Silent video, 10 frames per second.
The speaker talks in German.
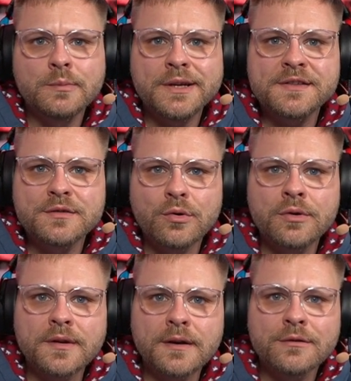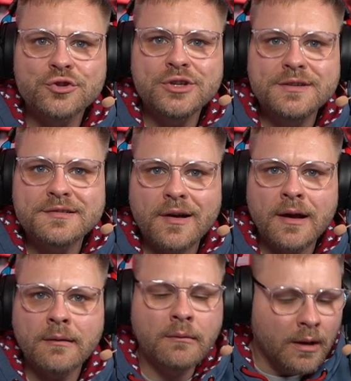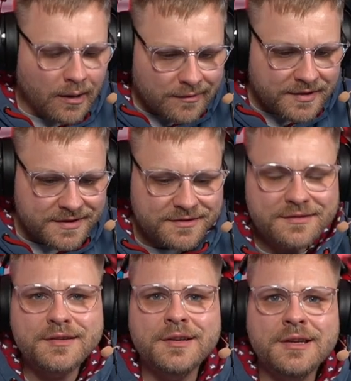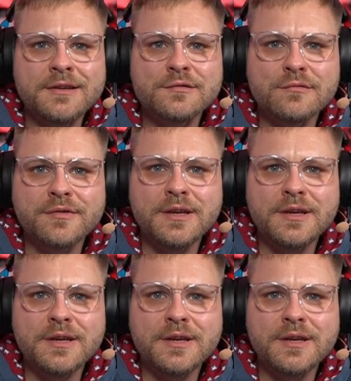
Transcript: Lädst sie runter, schließe an, testest die Keys, so wie